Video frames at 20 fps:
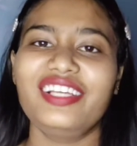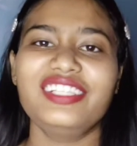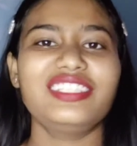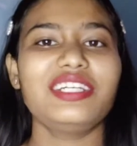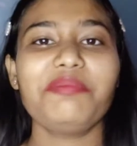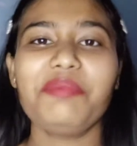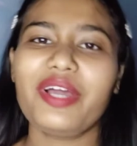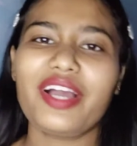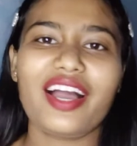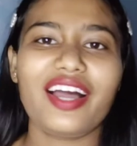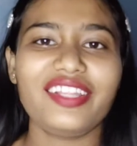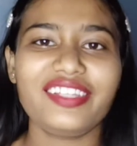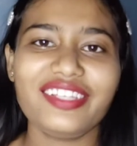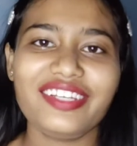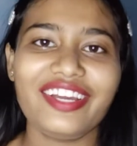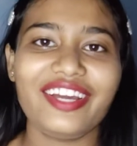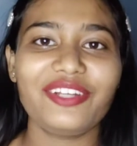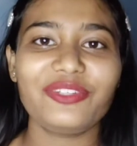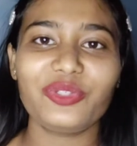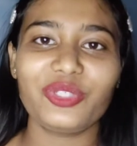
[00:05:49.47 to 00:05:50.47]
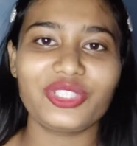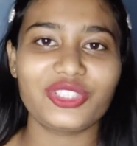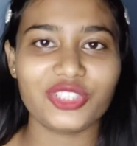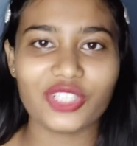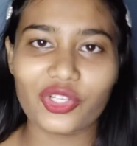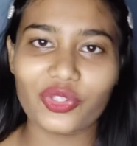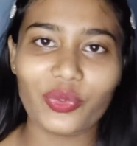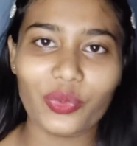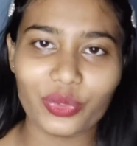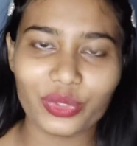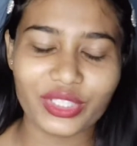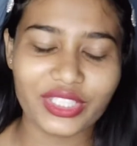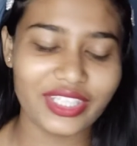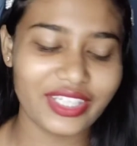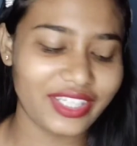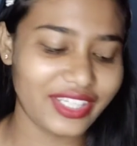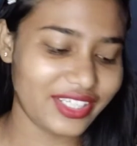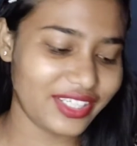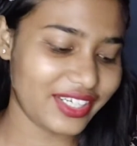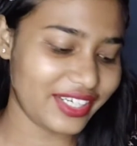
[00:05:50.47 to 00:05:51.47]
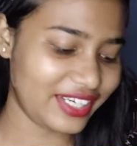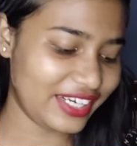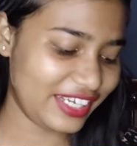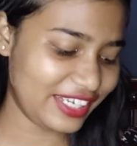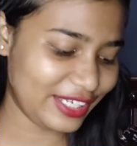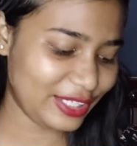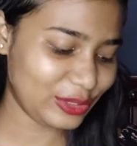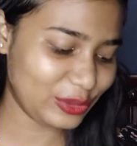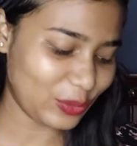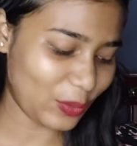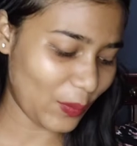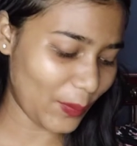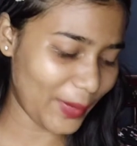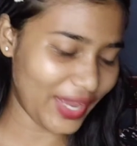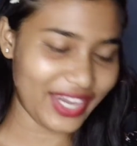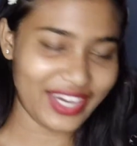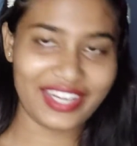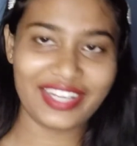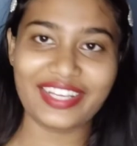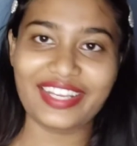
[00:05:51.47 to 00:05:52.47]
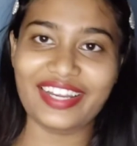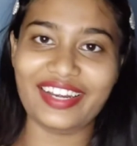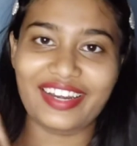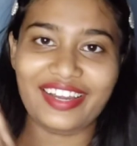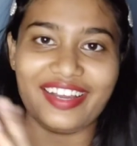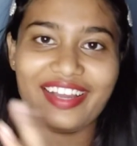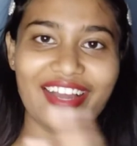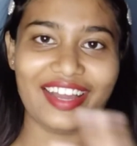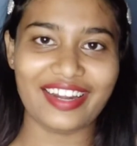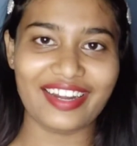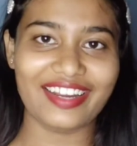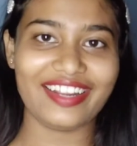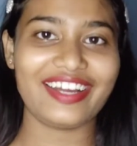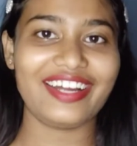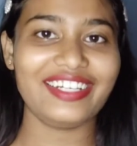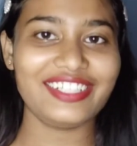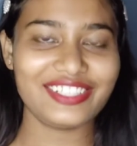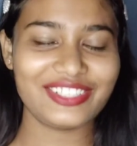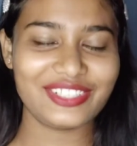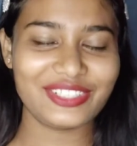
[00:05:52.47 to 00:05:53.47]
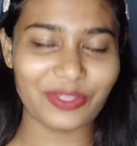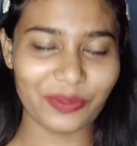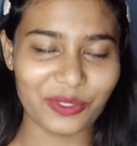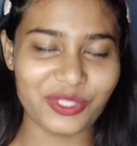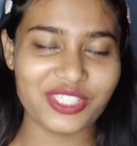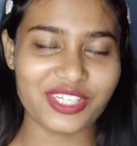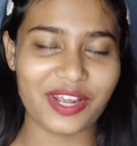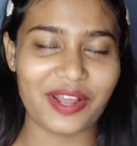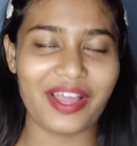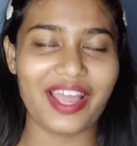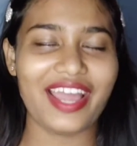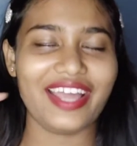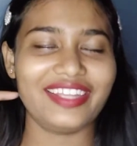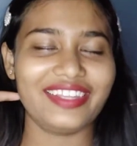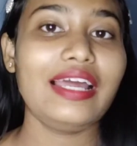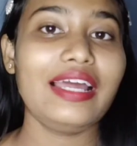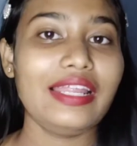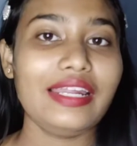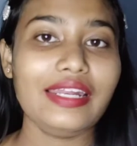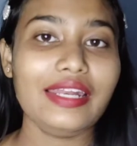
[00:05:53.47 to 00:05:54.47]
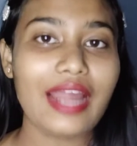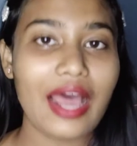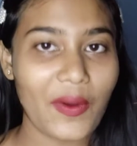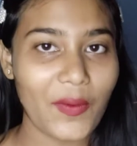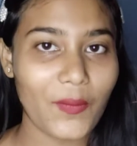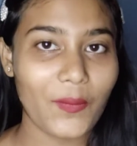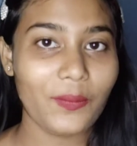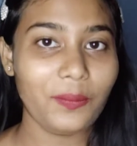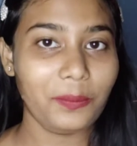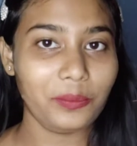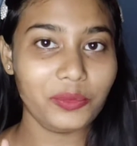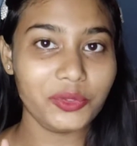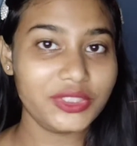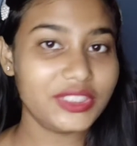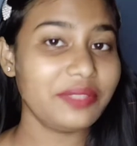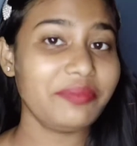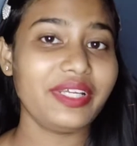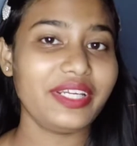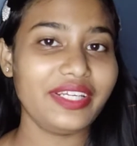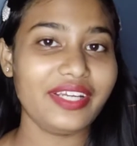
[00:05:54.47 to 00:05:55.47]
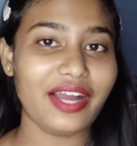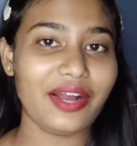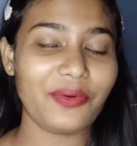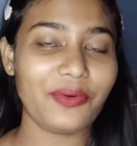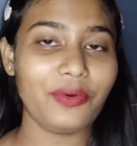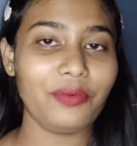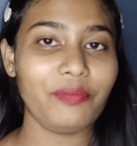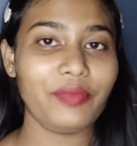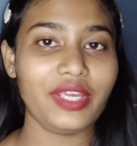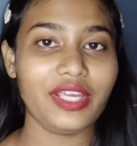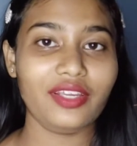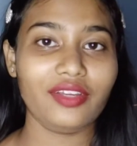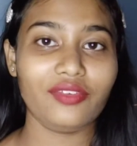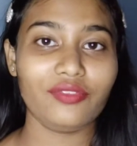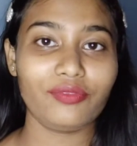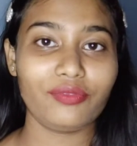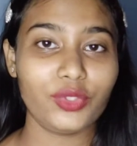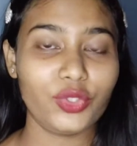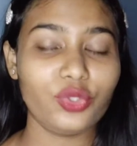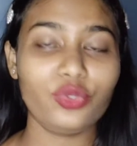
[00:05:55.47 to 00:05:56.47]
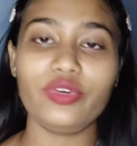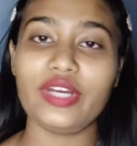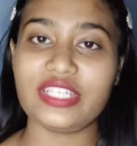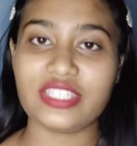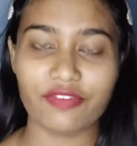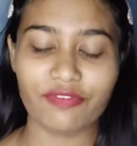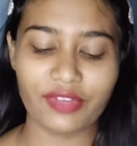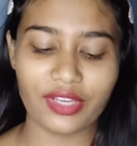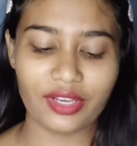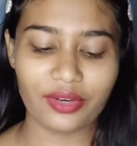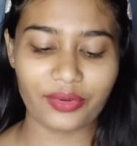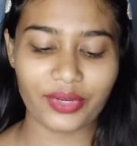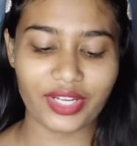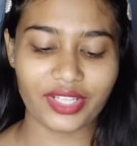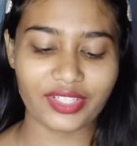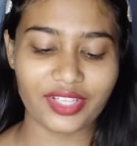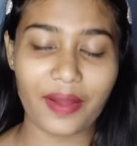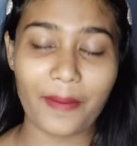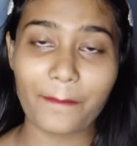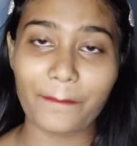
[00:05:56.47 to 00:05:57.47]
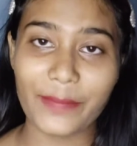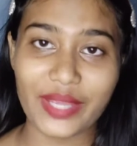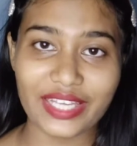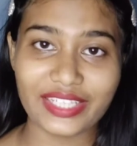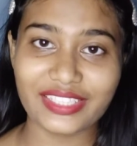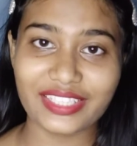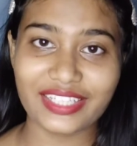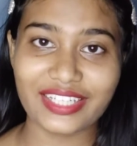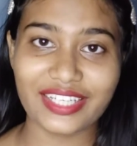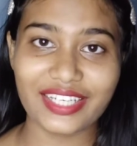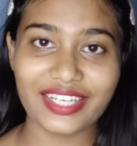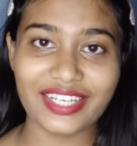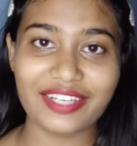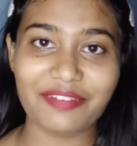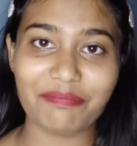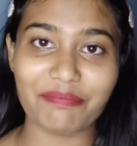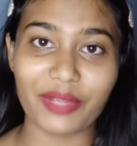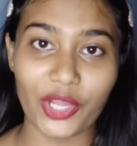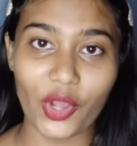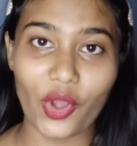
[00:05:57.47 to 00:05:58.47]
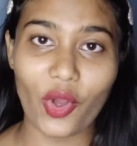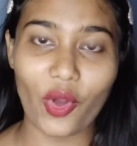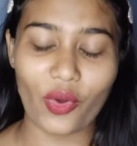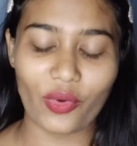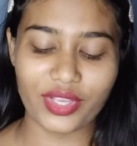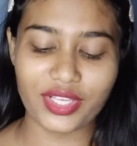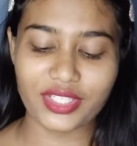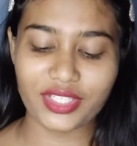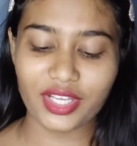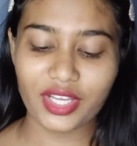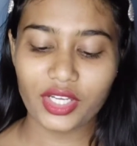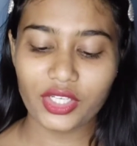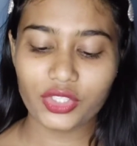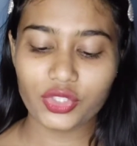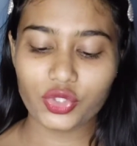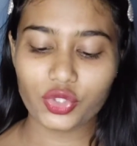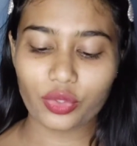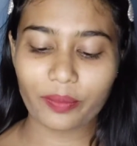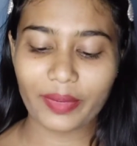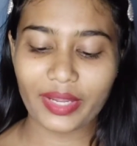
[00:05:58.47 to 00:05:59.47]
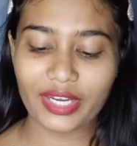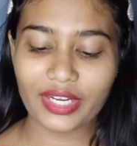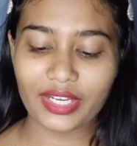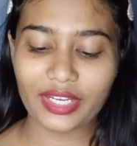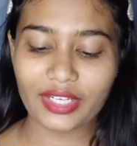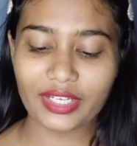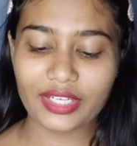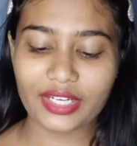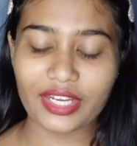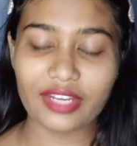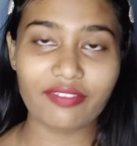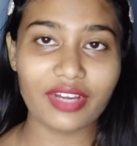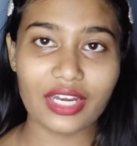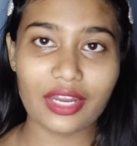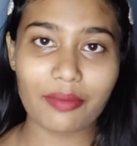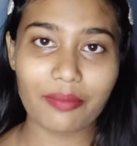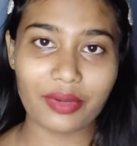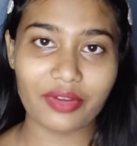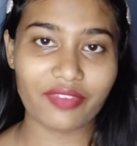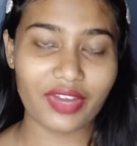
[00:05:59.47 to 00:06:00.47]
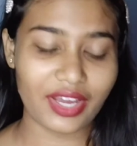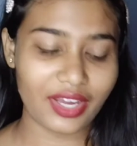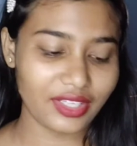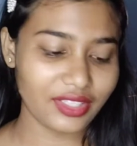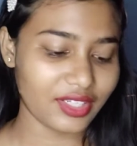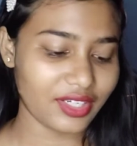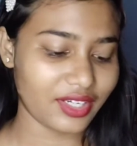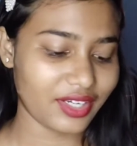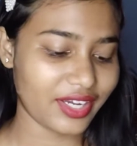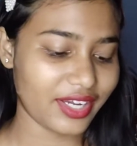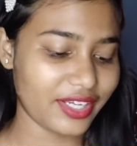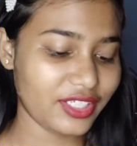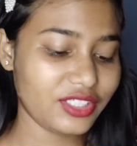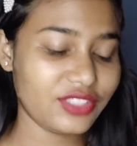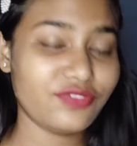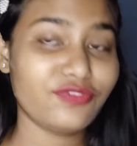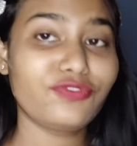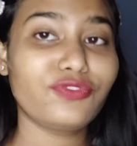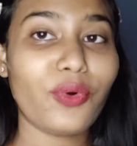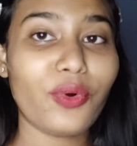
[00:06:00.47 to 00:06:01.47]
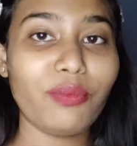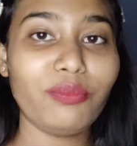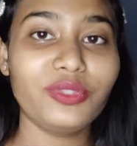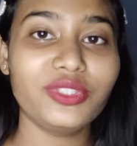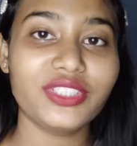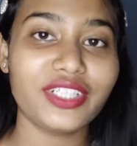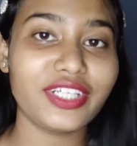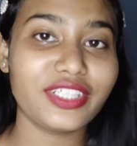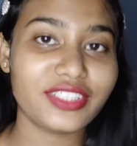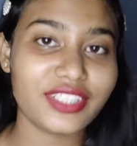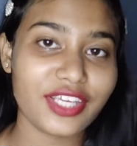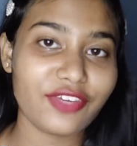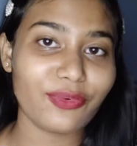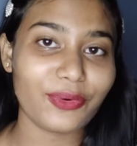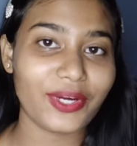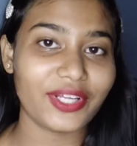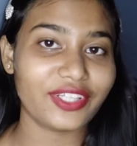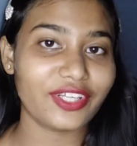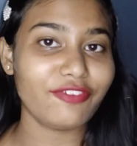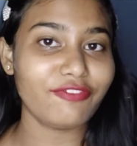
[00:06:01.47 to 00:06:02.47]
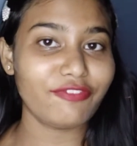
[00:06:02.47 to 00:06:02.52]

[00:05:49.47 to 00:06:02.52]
सब लगाते हैं यार तो इच्छा तो होती है ये करने की तो मैंने ये लगाने का सोचा एंड नाउ मुझे मेरी आंखों में क्यों ऐसा फील हो रहा था बेसिकली बिकॉज जो मैंने ग्रे वाला मंगवाया था ना गाइज वो मुझे रिसीव हुआ था